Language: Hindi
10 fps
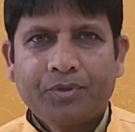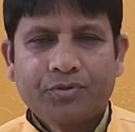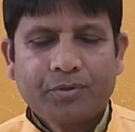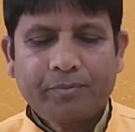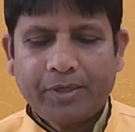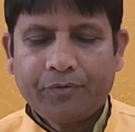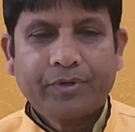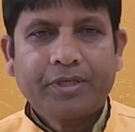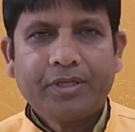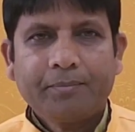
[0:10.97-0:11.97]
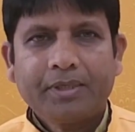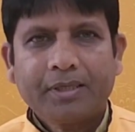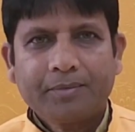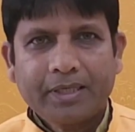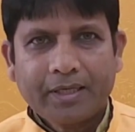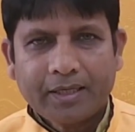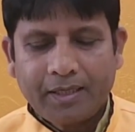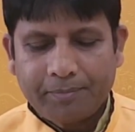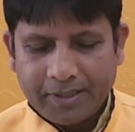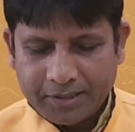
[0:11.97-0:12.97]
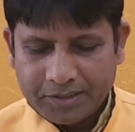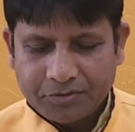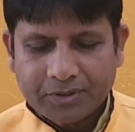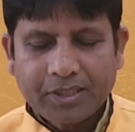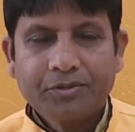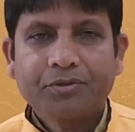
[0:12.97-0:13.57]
दोस्तों मैं हूं फरीद अहमद आप देख रहे हैं गल्पनिंग इंस्टीट्यूट का